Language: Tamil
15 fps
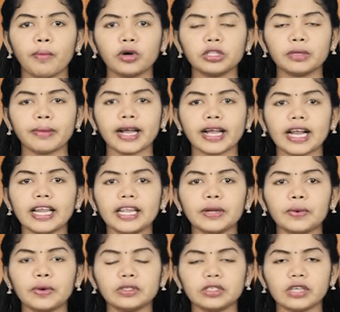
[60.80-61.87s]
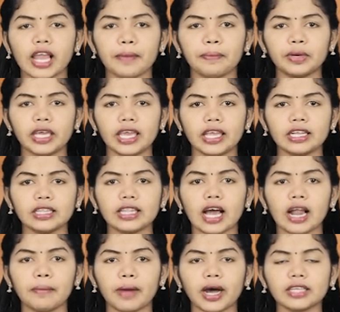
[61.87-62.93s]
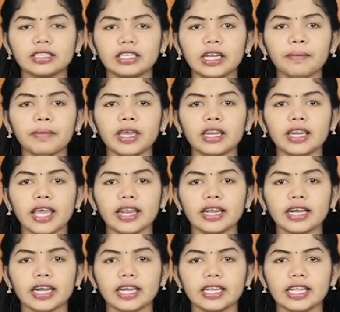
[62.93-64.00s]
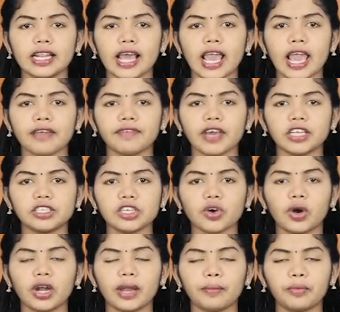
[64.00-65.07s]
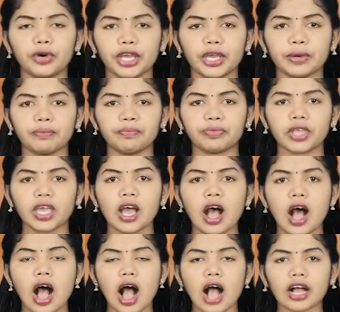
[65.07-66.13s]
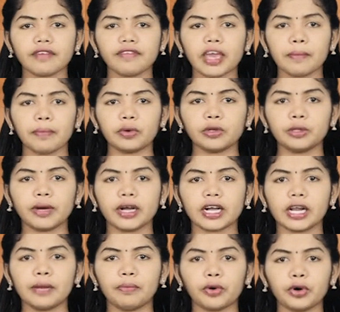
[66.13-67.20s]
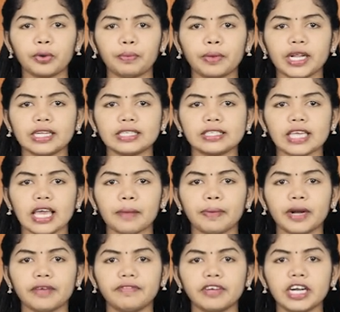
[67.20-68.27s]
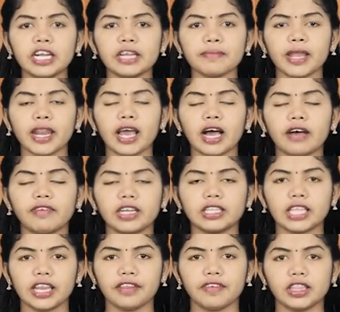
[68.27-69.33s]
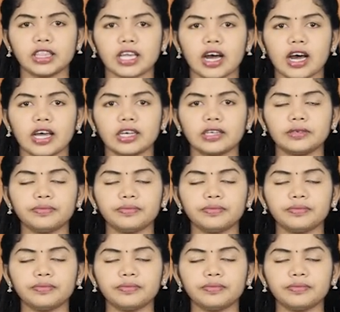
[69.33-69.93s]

பொதுமக்களின் ஒத்துழைப்பு இருந்தால் மாத்திரம் இந்நெருக்கடி நிலையை வெற்றி கொள்ள முடியும் ஆகவே பொதுமக்கள் பொறுப்புடன் செயல்பட வேண்டும் என அவர் தெரிவித்தார்